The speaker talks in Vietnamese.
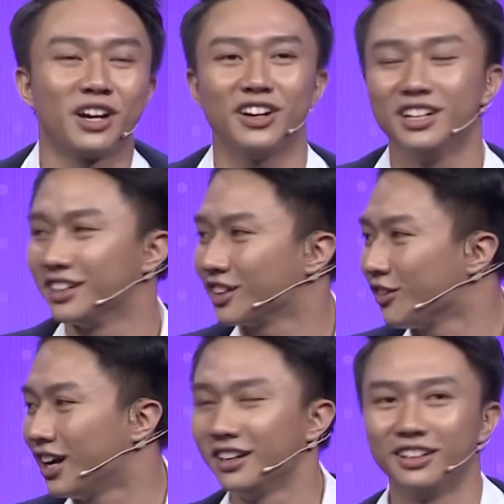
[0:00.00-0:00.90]
Paris, rồi
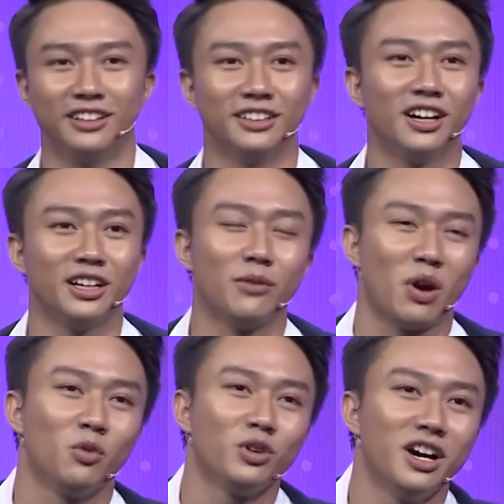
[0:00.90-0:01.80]
có phải là những nơi đó
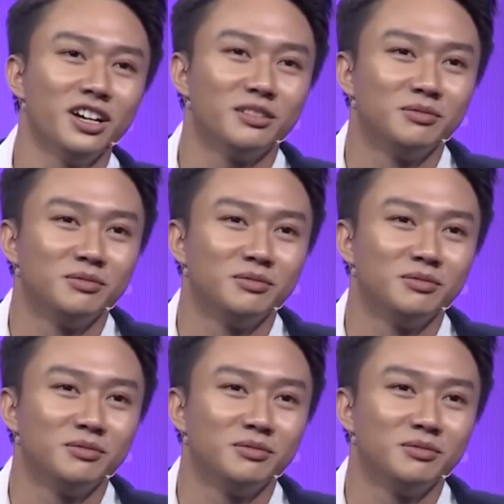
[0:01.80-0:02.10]
bạn muốn đến